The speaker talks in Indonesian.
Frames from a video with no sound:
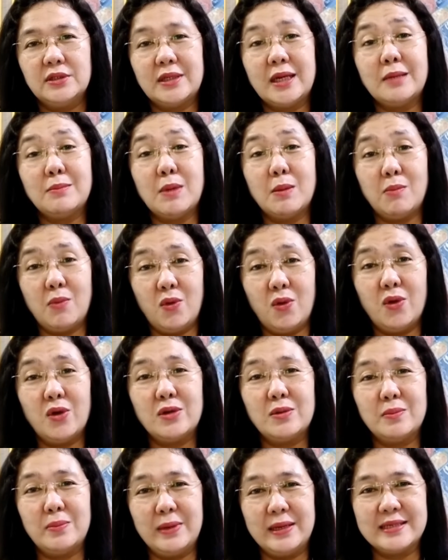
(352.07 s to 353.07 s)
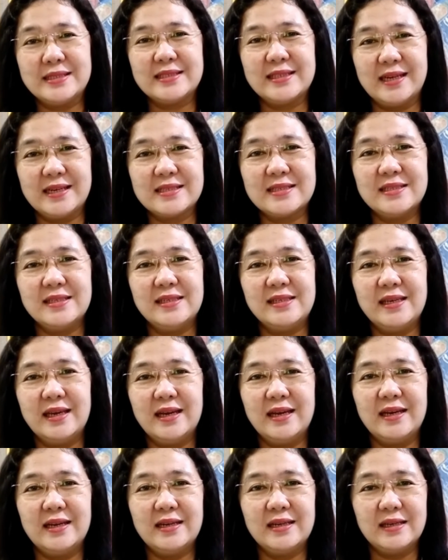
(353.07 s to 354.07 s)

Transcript: dan memohon belas kasihan.